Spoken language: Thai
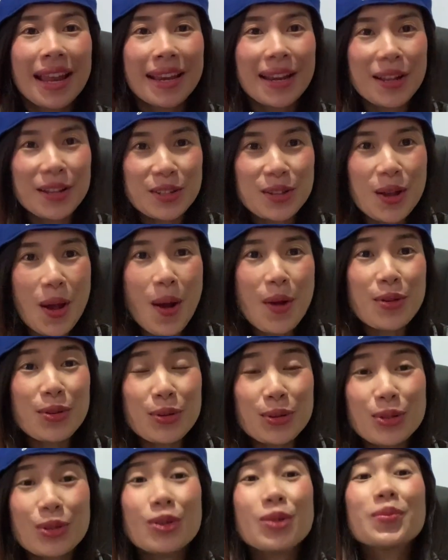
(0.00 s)
ในช่อง
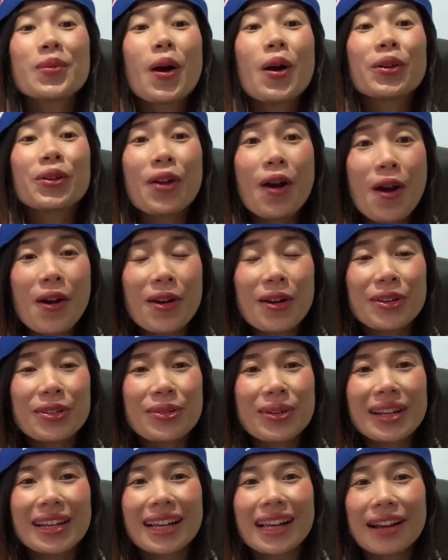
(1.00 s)
YouTube ของน้องก็
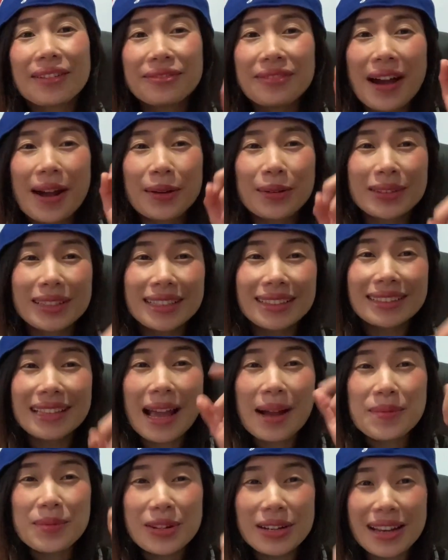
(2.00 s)
ด้วยนะคะ ฝากกดติด
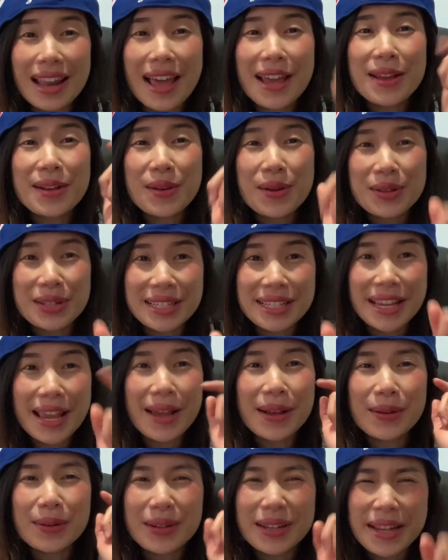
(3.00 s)
ตามกดไลค์กดแช
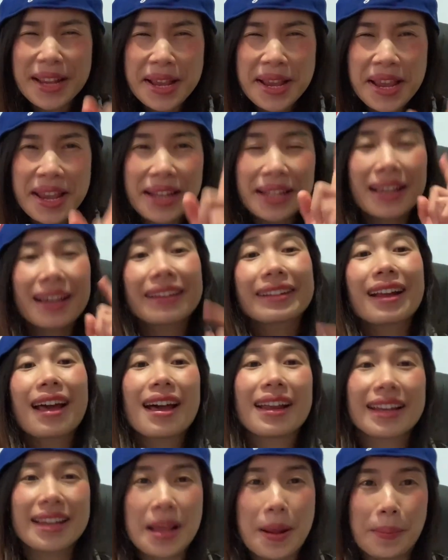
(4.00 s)
ร์กดฮิตกระ
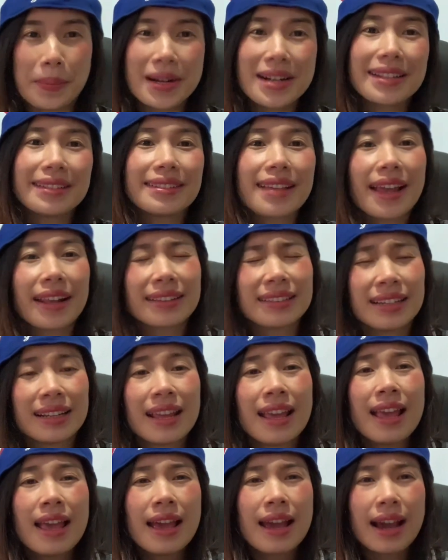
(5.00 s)
ดิ่งเพื่อแจ้งเตือน
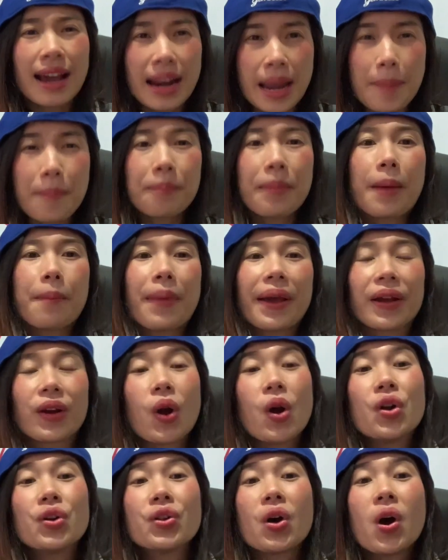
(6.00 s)
คลิปใหม่ ๆ ข
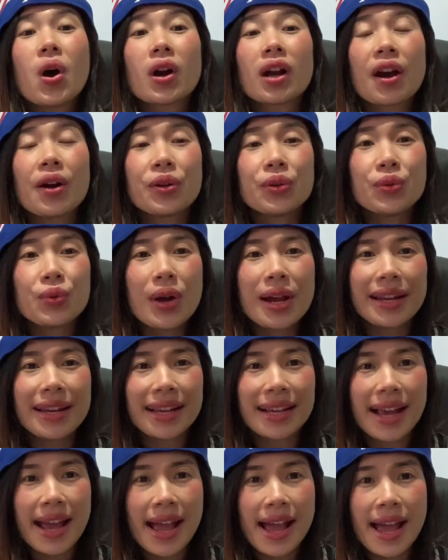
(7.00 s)
องน้องเขาด้วย
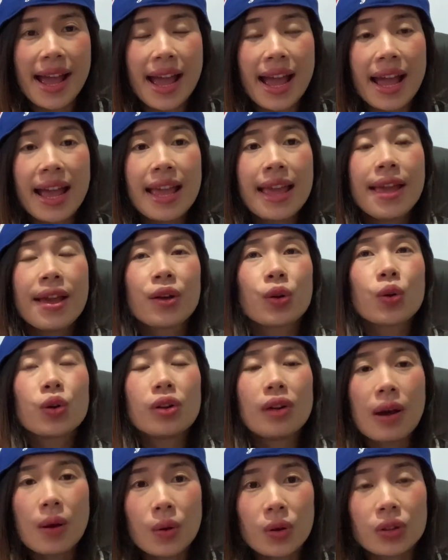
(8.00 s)
นะคะ คน
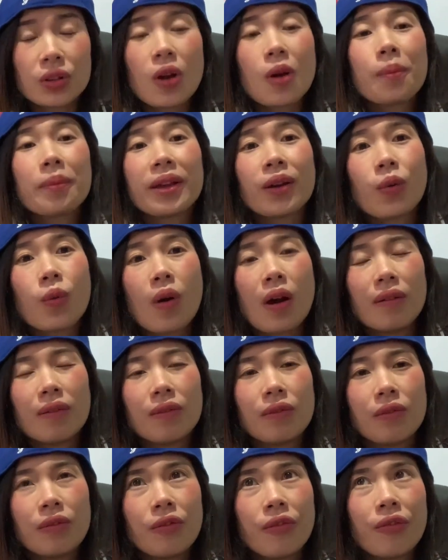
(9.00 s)
เราก็ต้องมีความ
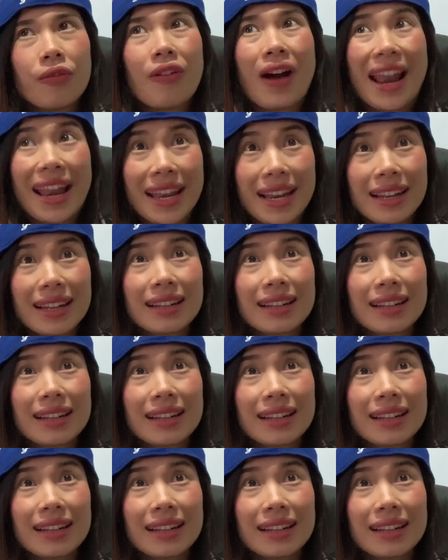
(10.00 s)
ฝัน